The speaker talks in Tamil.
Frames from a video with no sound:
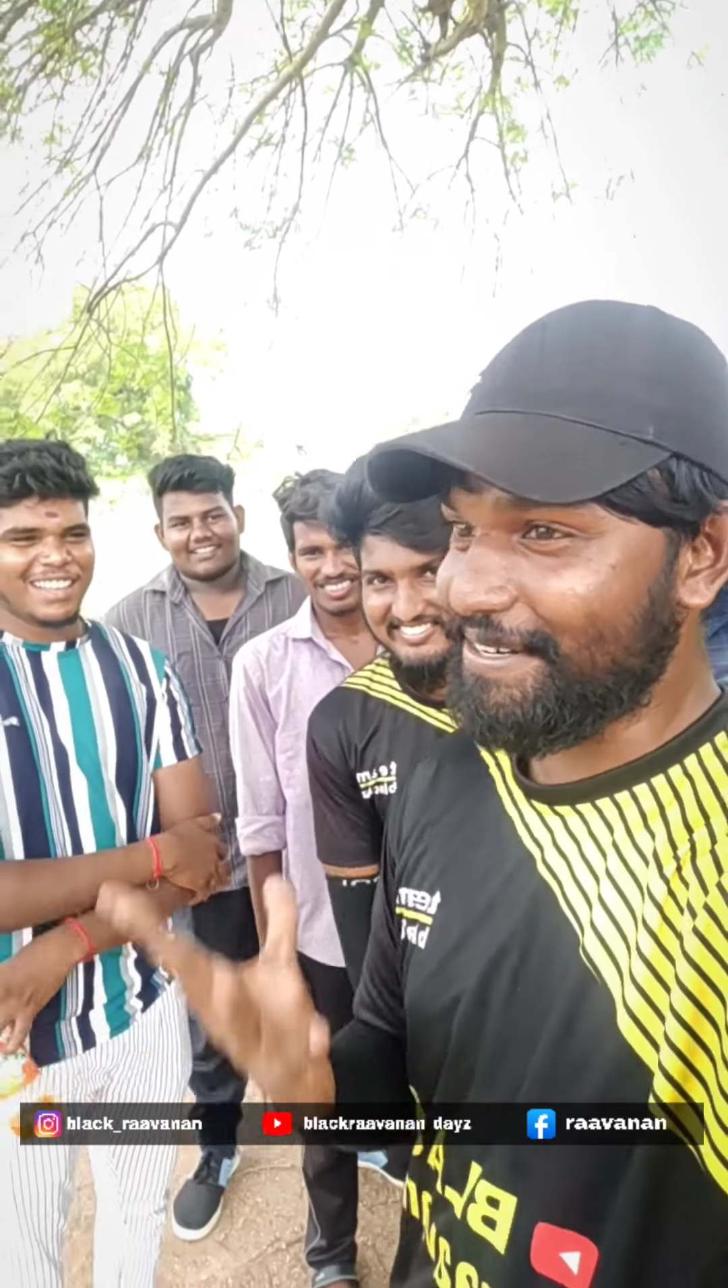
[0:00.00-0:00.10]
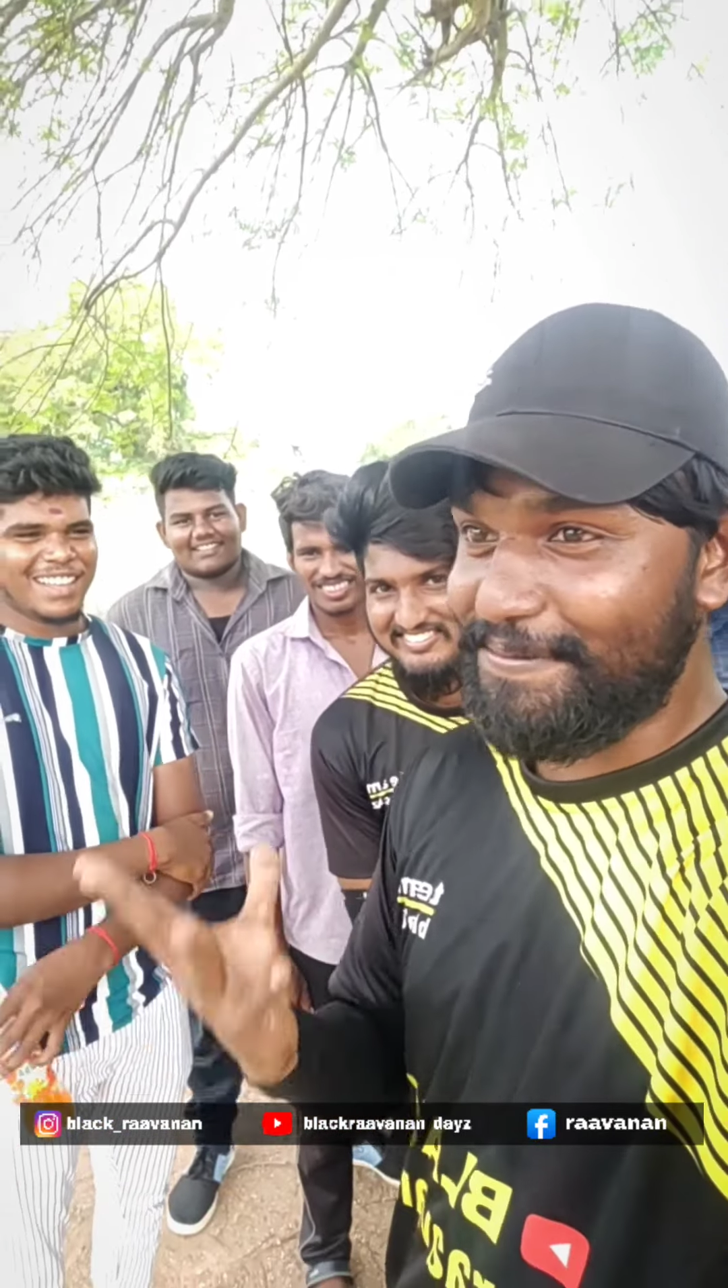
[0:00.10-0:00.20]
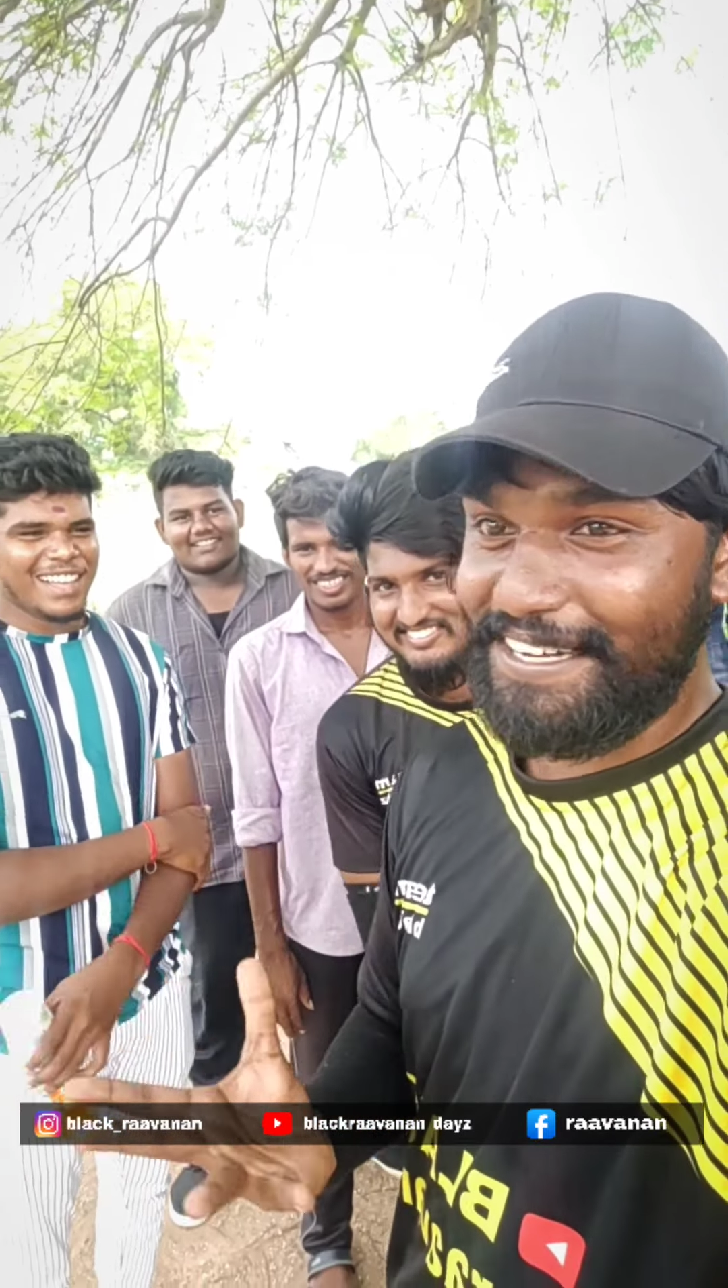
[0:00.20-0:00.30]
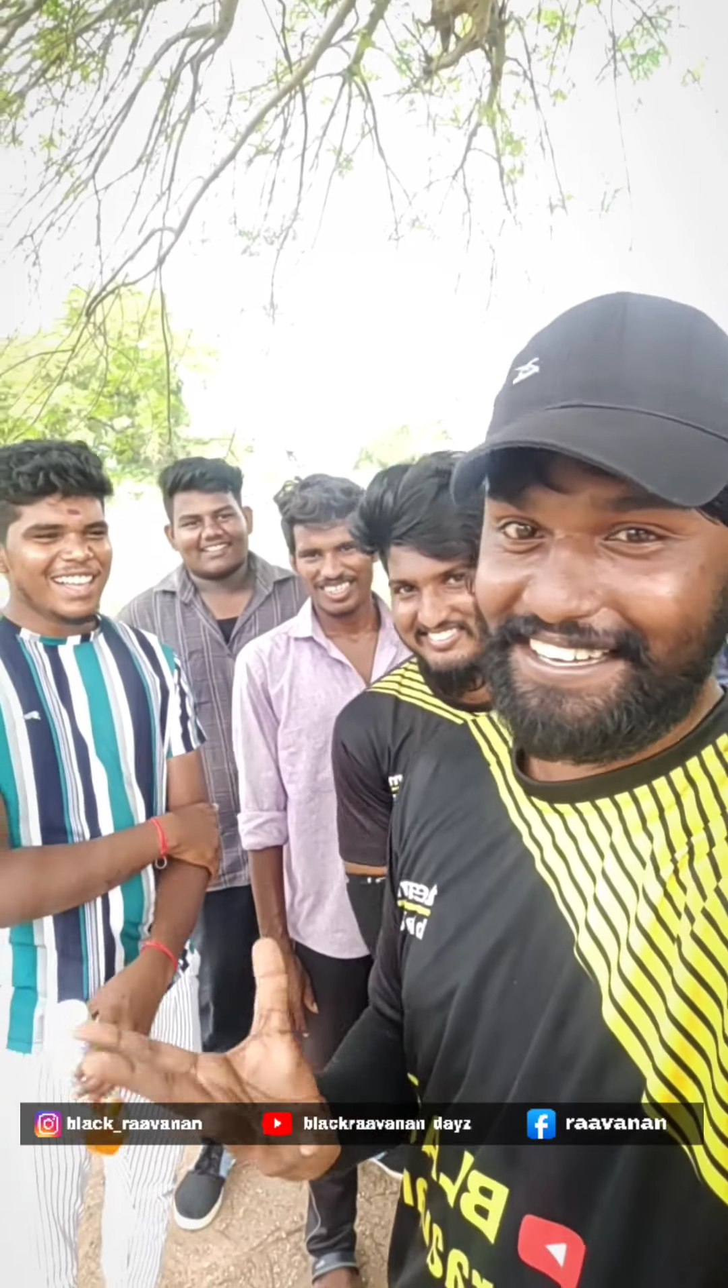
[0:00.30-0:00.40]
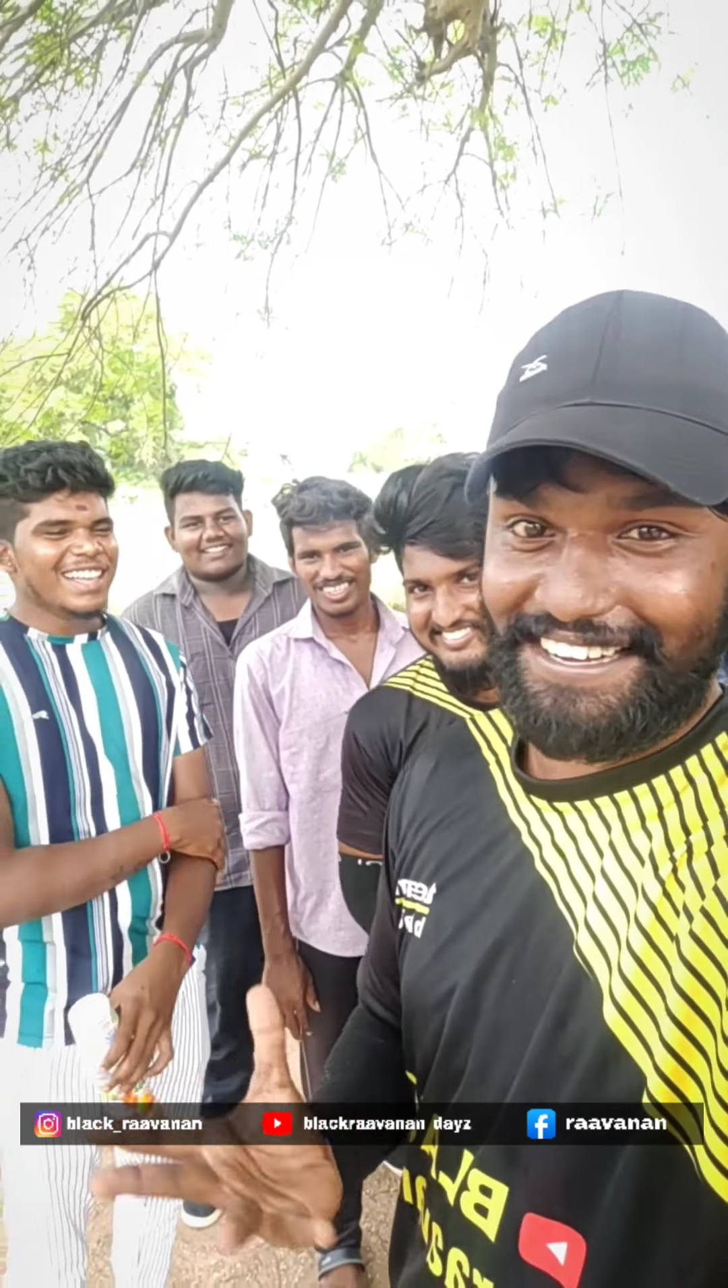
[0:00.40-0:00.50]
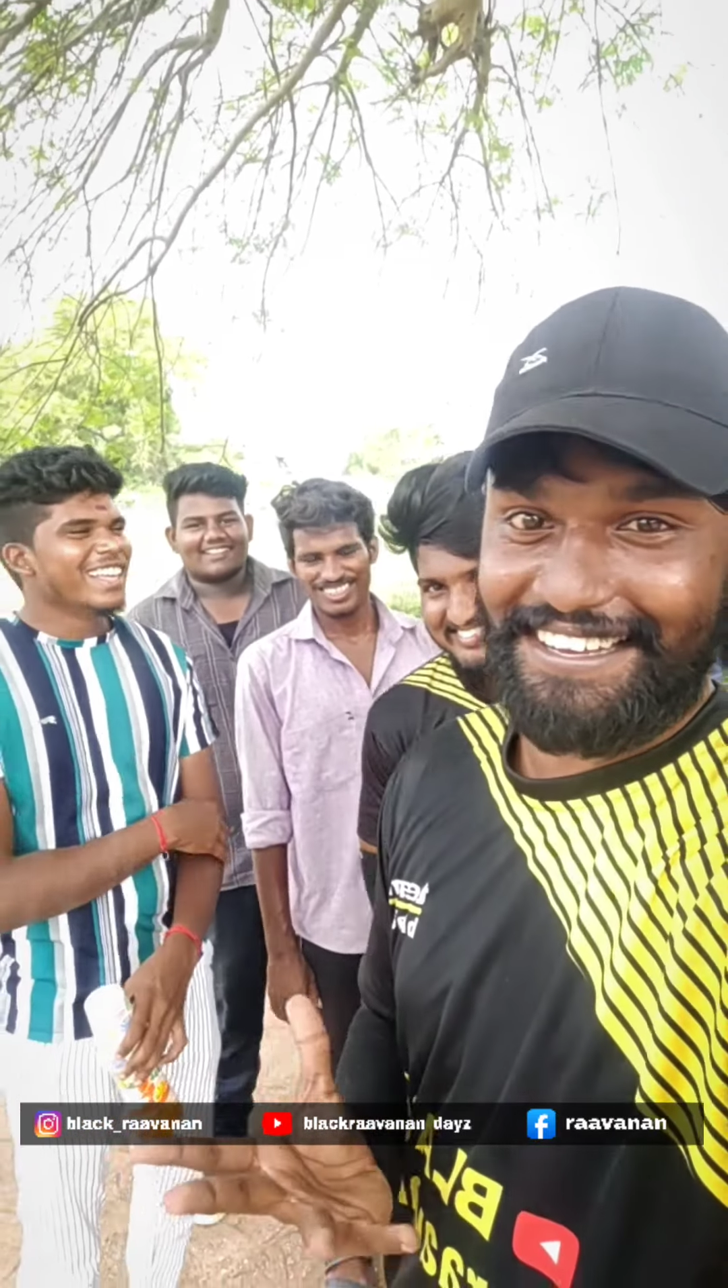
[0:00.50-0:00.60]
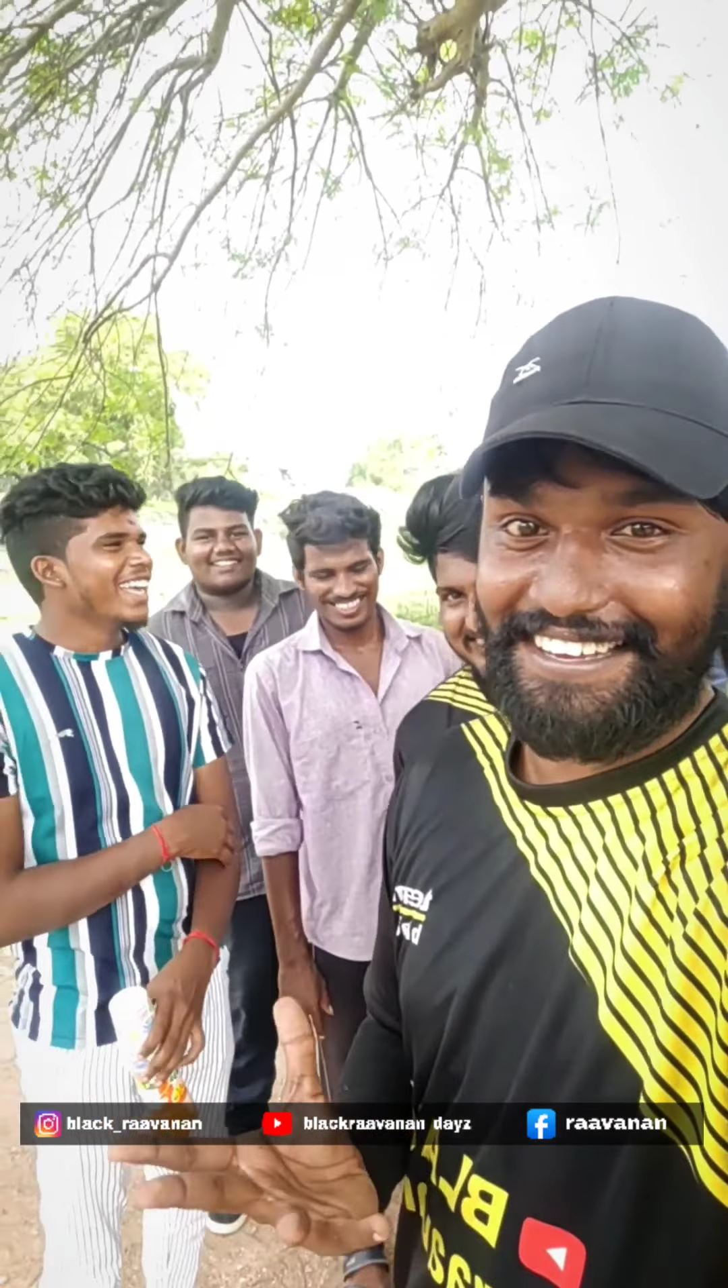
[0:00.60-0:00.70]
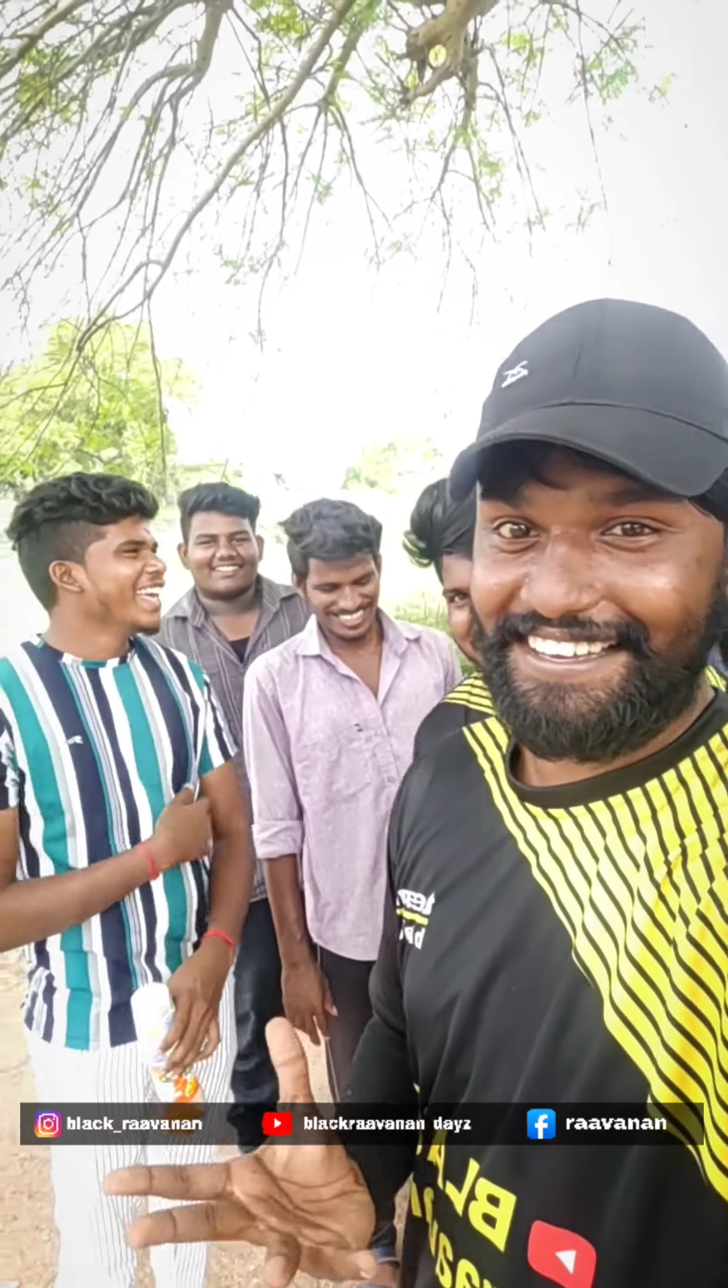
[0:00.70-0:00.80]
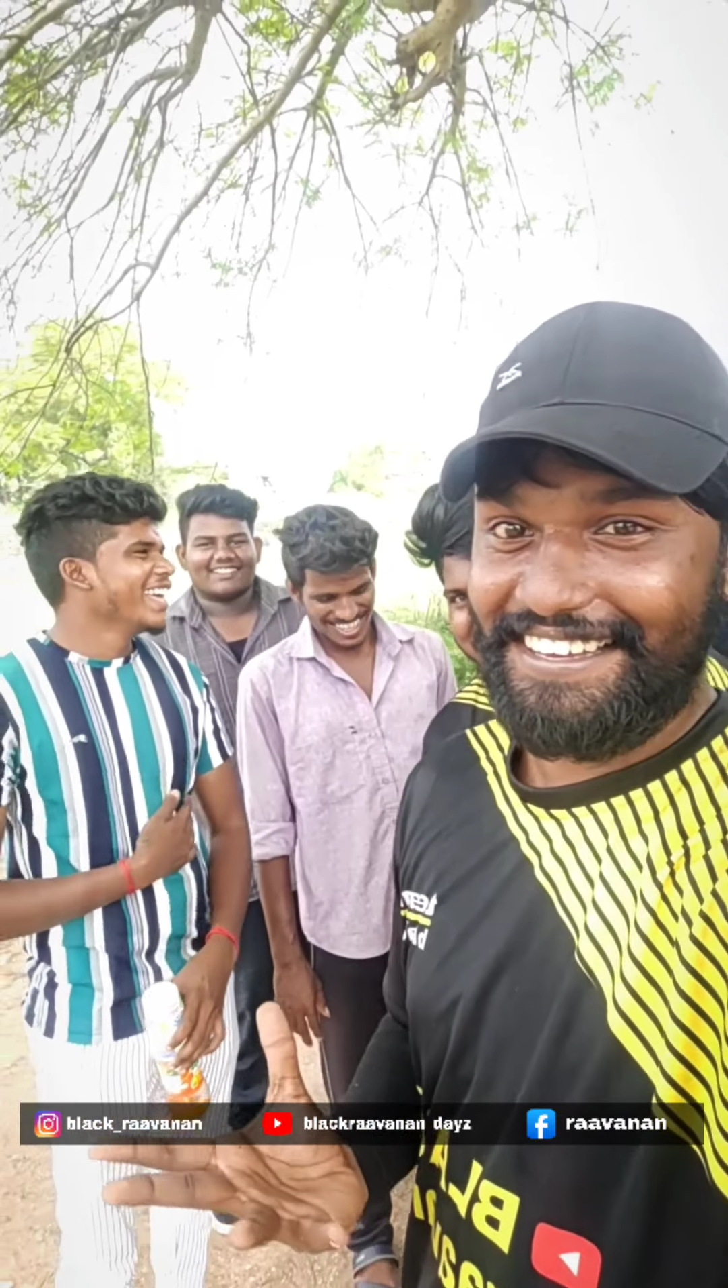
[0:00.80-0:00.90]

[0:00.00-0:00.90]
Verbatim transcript: எதிர்பார்க்கிறேன்